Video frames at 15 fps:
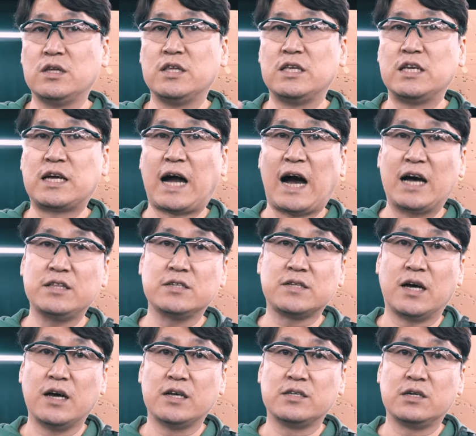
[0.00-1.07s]
이제
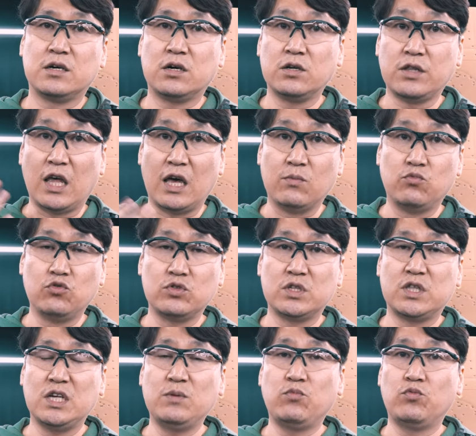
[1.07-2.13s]
가더사에서 내부
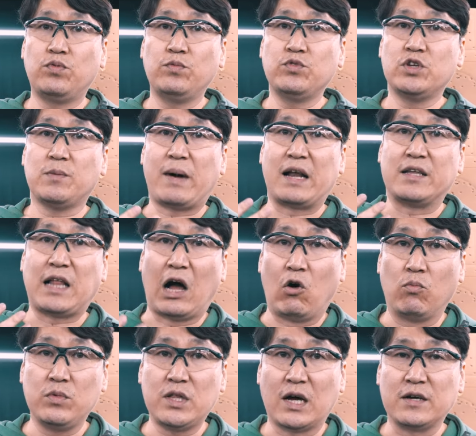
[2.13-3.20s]
스틸 부품들이 많이
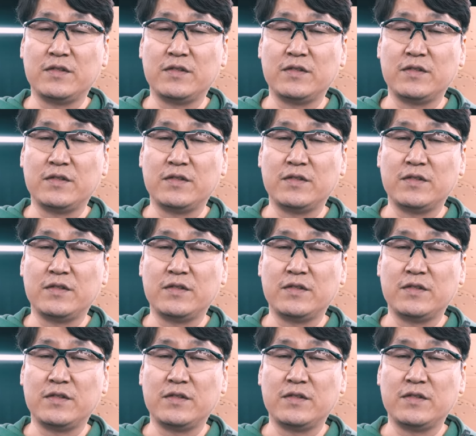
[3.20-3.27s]
나옵니다.